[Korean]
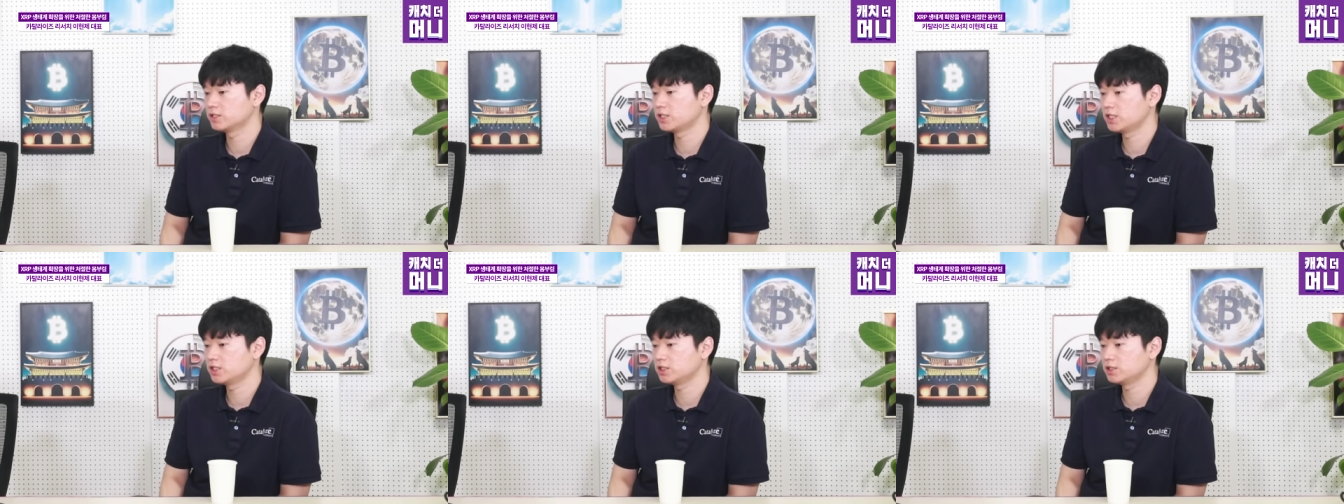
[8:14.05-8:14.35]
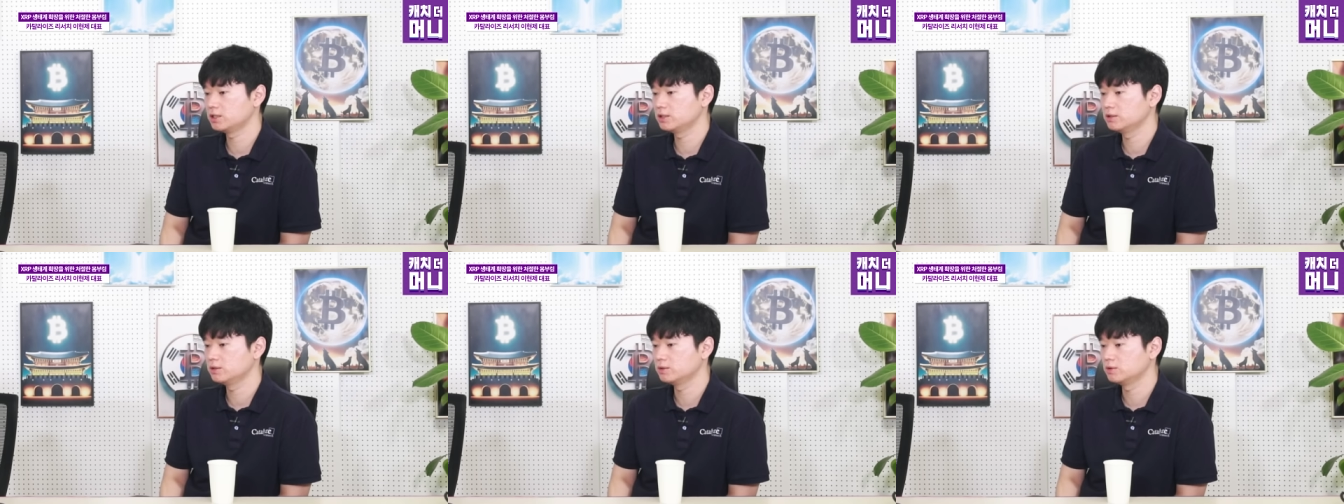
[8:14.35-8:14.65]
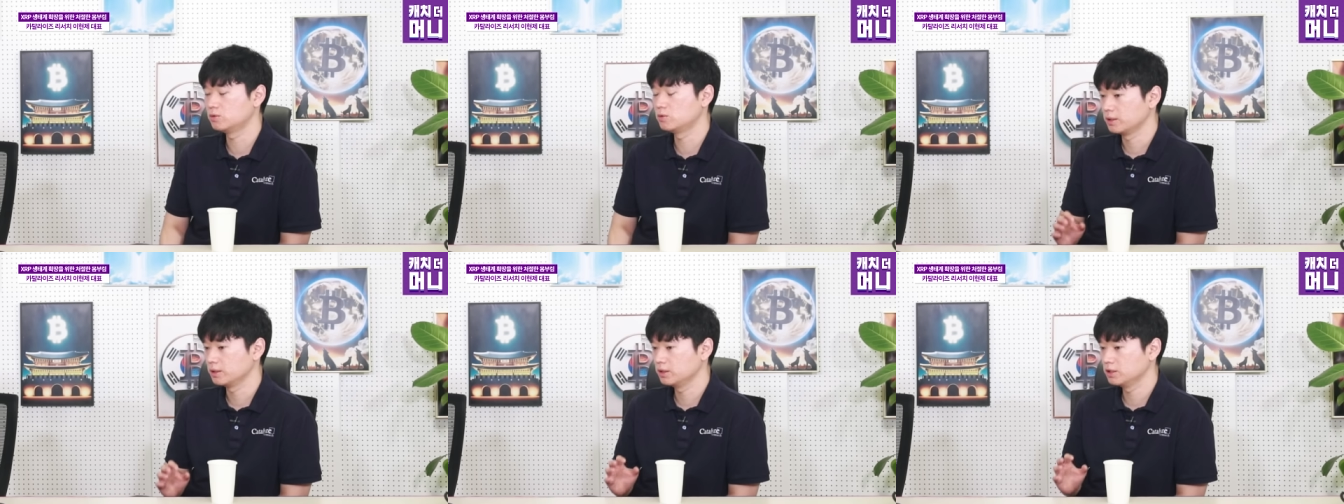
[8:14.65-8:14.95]

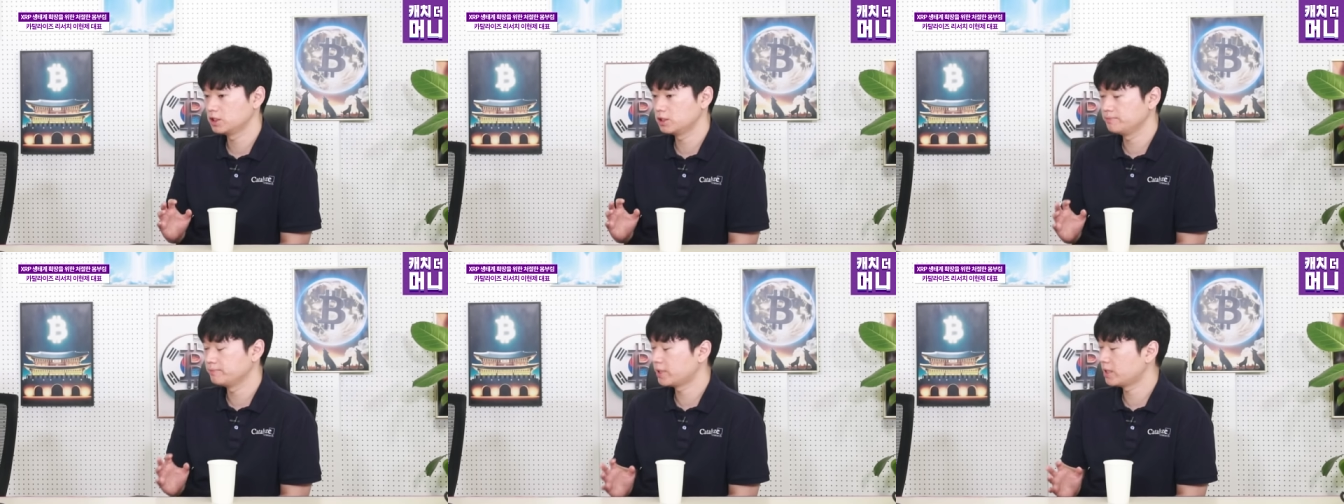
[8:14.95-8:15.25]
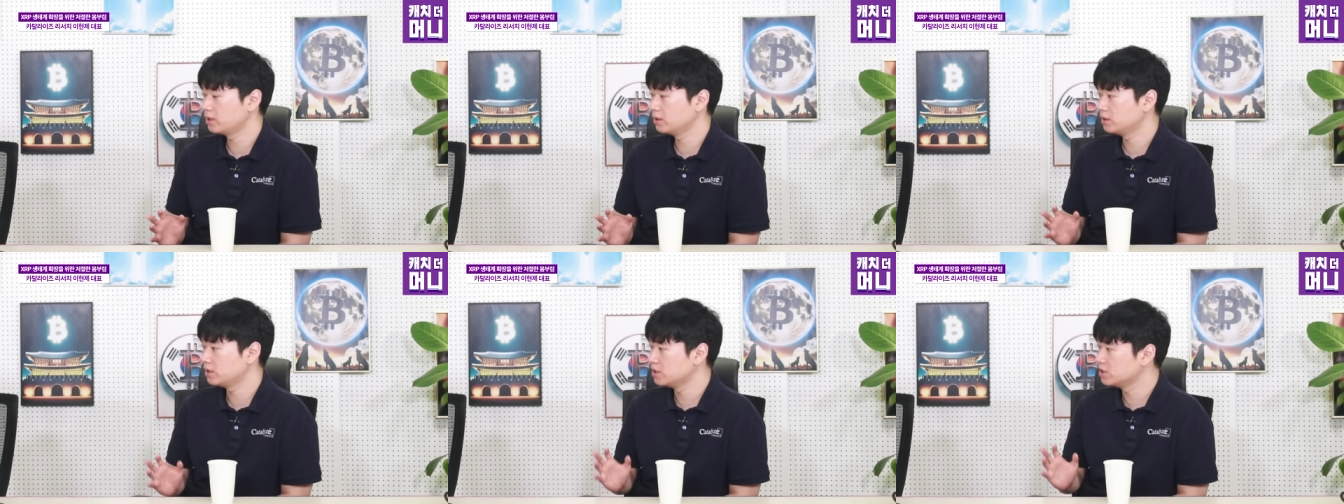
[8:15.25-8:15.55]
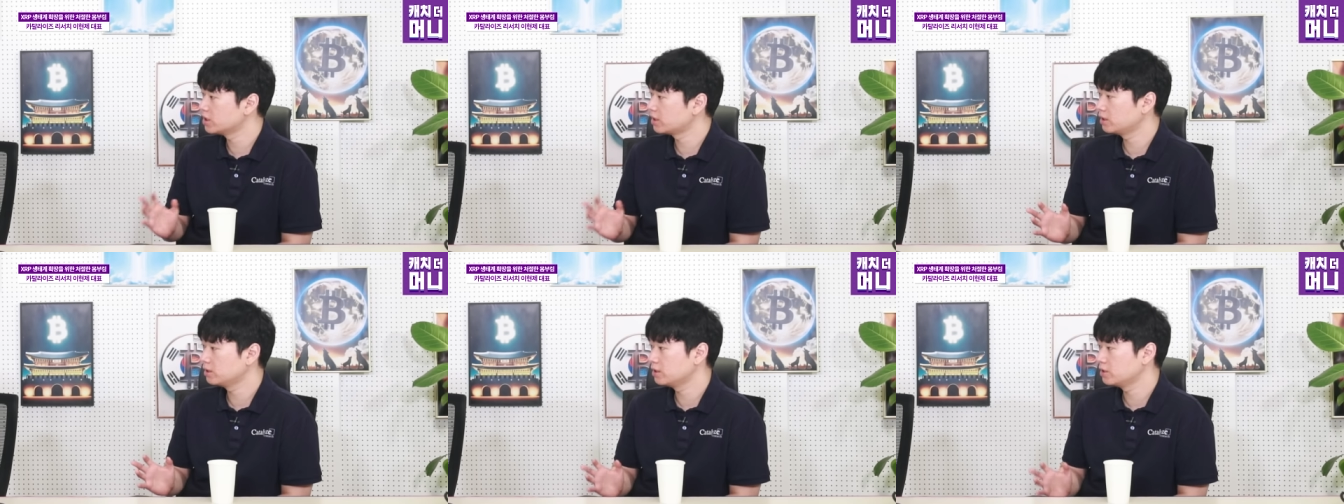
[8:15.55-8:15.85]
사진으로 신발을
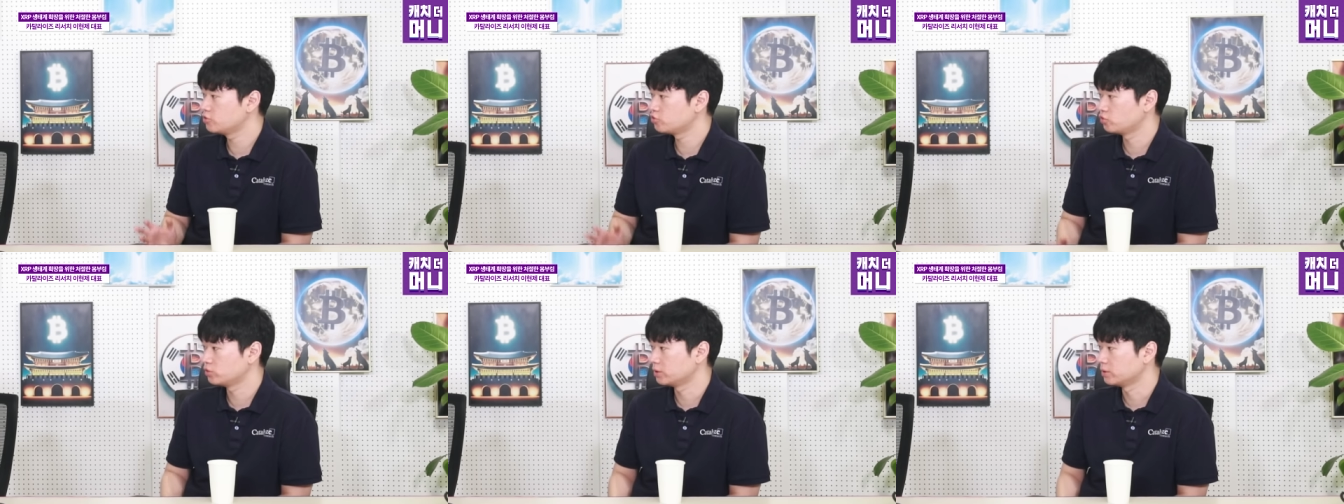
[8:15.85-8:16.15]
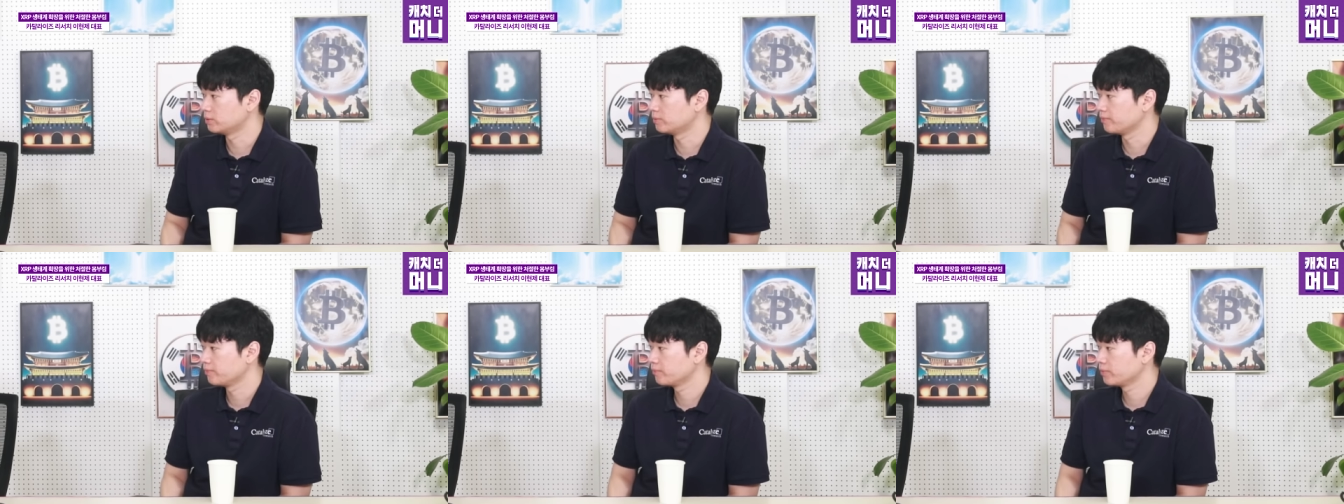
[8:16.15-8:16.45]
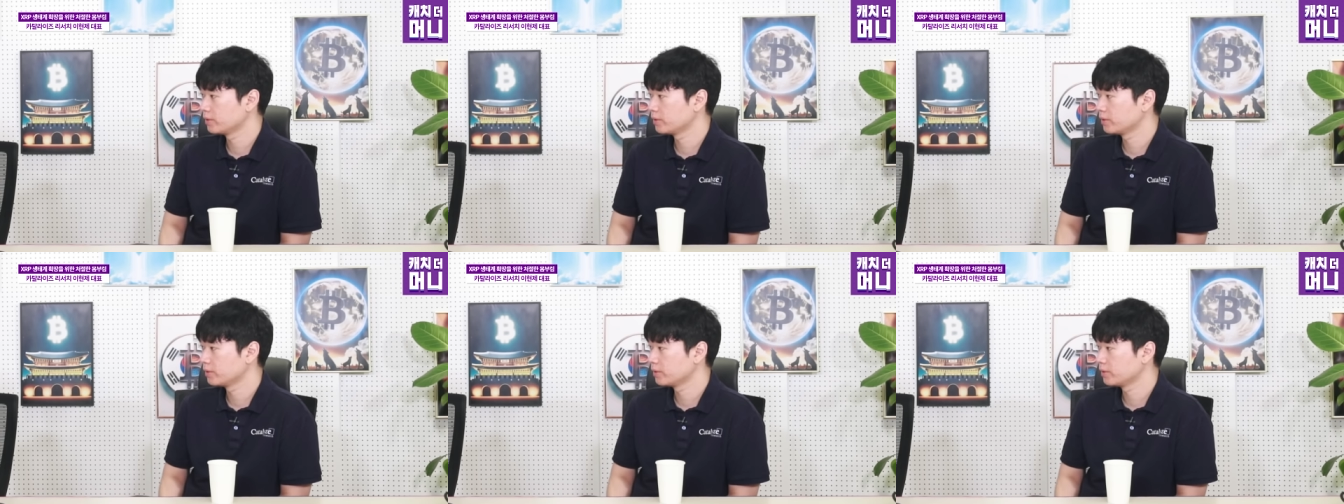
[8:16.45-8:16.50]
디자인을 해주는 어.